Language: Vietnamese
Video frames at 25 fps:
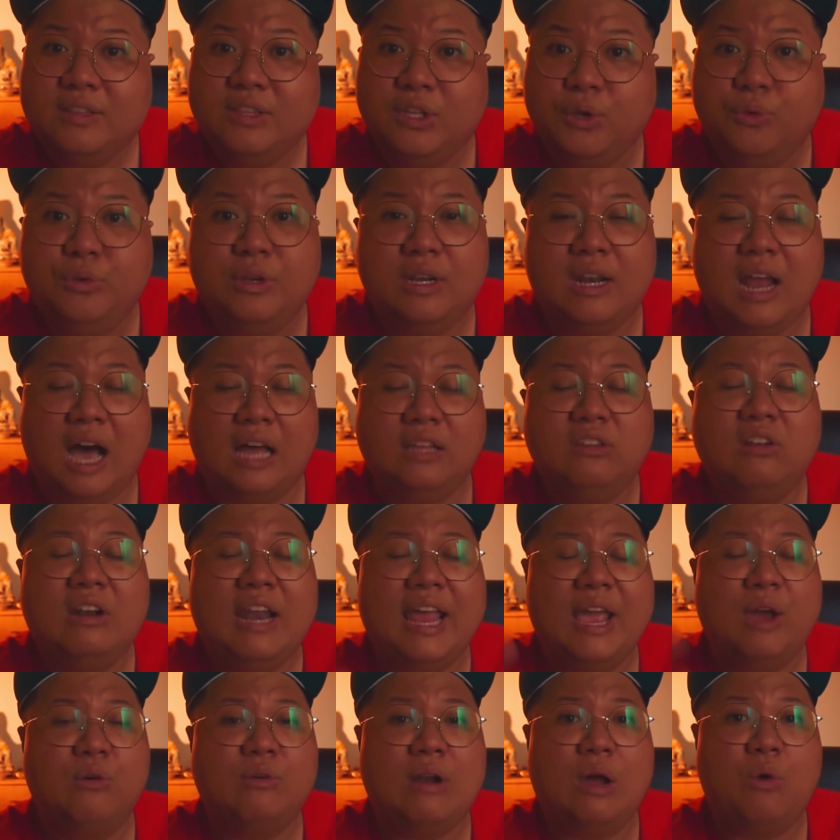nếu như lỡ nó
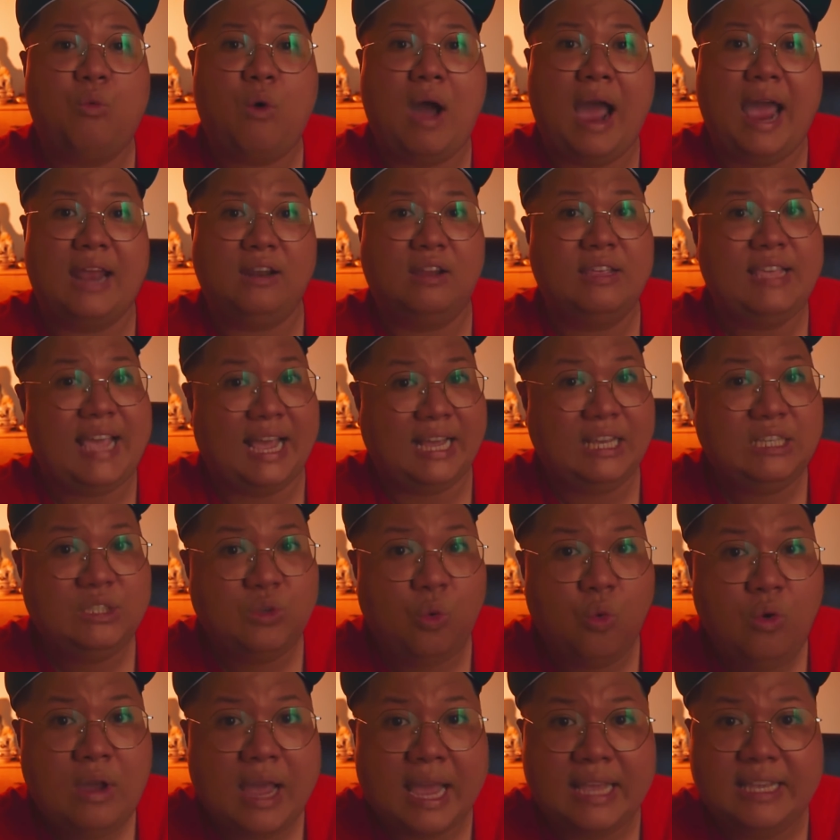leo ra ngoài nó nhảy
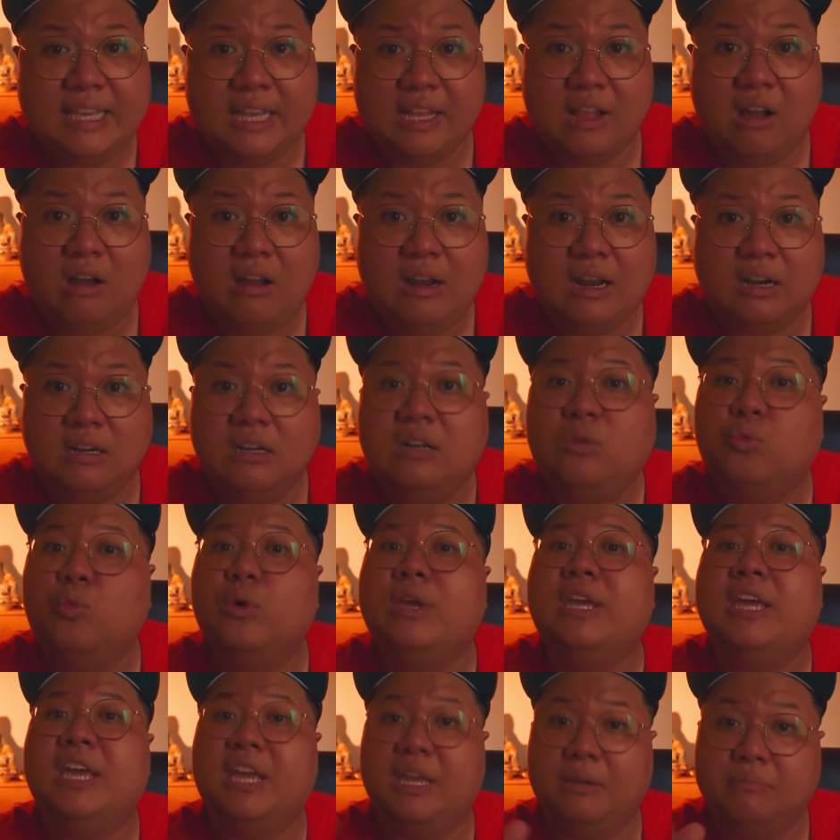xuống hay gì đó là rất
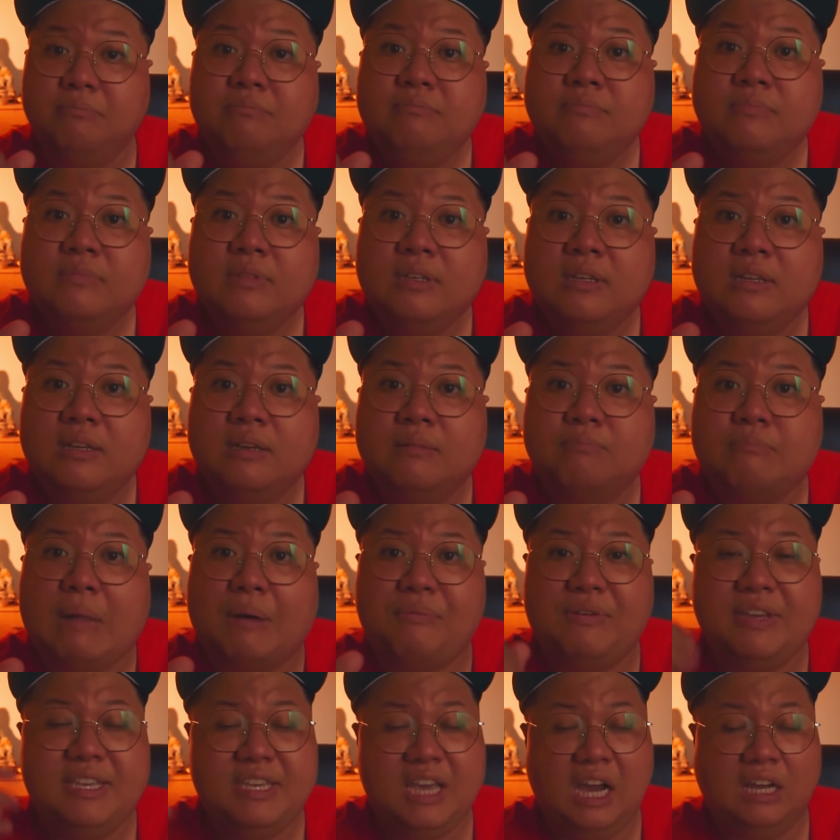nguy hiểm
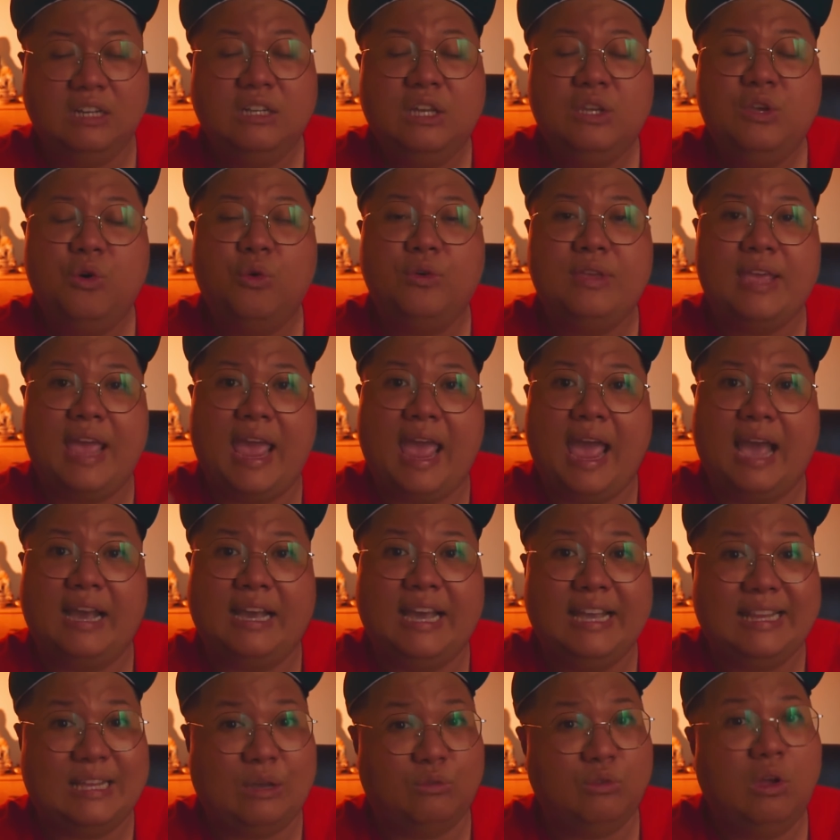bà phải dẫn nó vô nhà
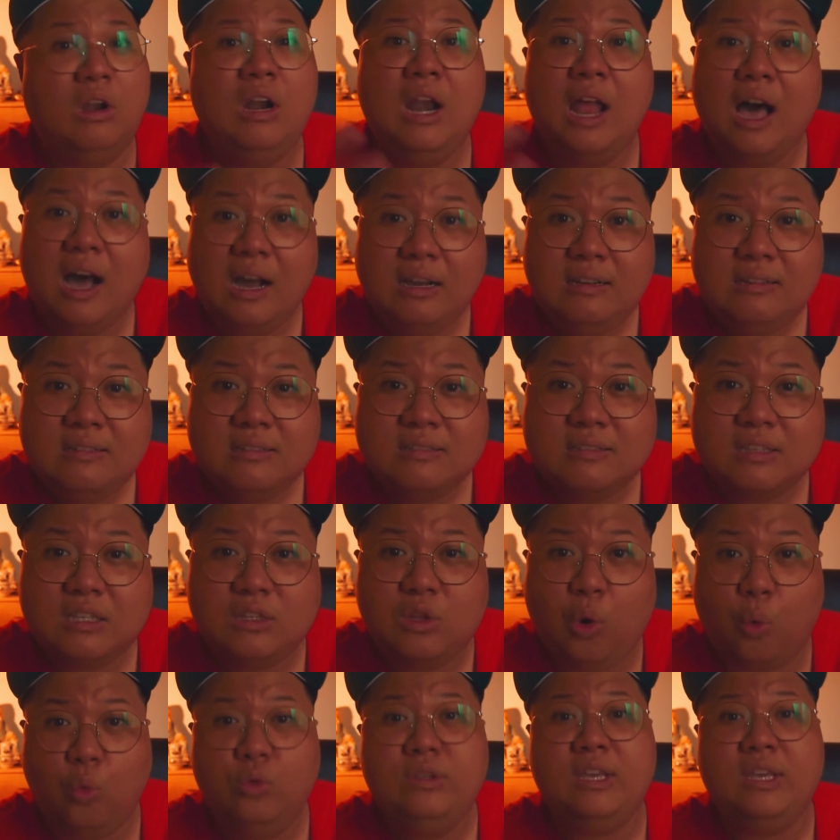khi nào nó lớn nó đủ